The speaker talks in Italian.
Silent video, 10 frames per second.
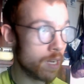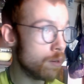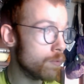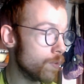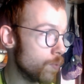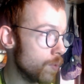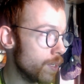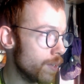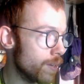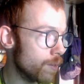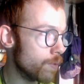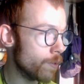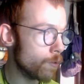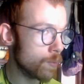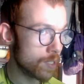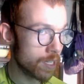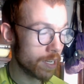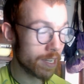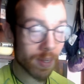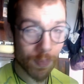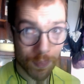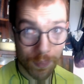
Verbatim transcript: ego femminile e quello maschile